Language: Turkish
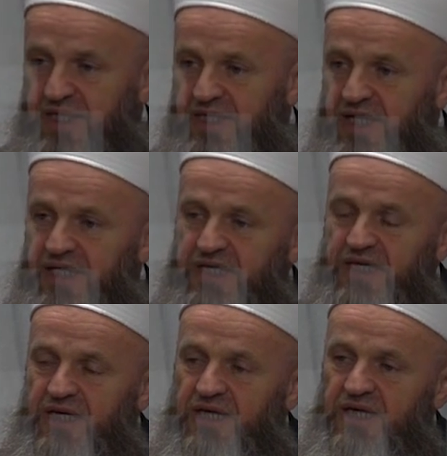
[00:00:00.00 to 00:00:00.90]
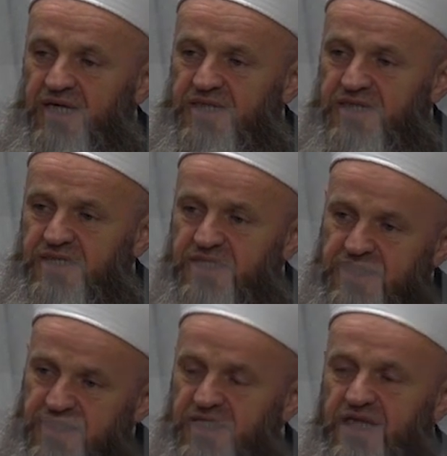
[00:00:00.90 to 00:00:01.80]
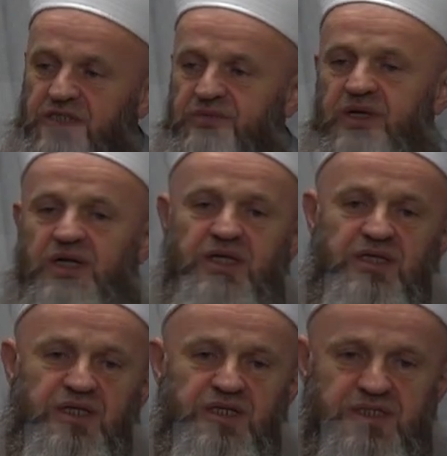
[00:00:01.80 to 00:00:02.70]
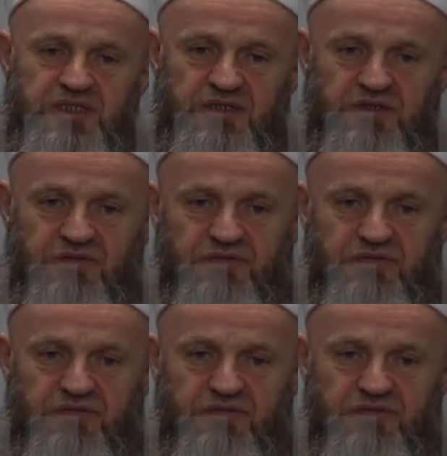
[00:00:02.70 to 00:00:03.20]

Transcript: Yani sizin ezberlediğiniz